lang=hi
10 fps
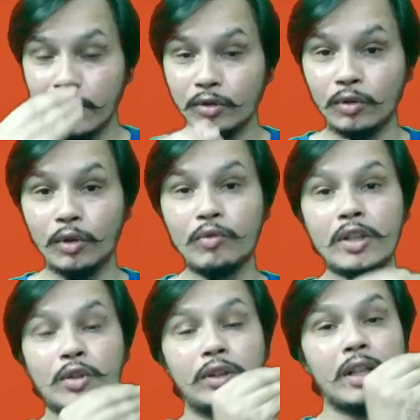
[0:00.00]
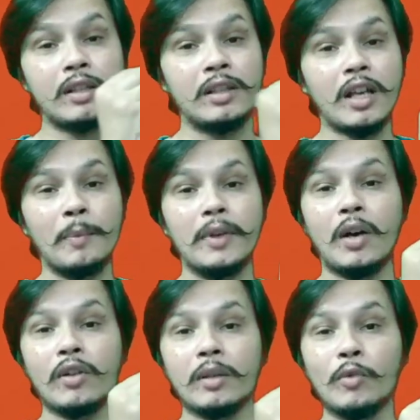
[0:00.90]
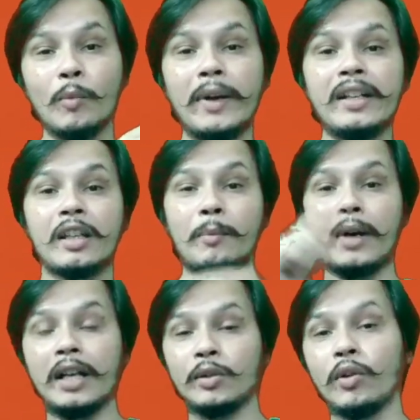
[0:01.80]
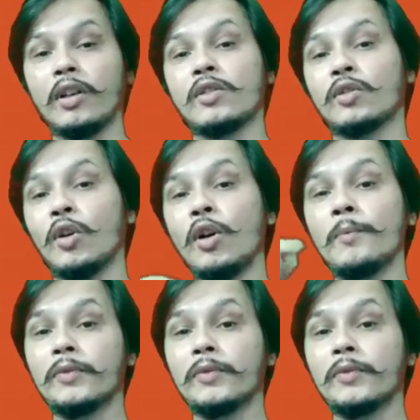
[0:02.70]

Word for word: में शुरू हुए स्वदेशी अपनाओं के मूवमेंट के बाद 1900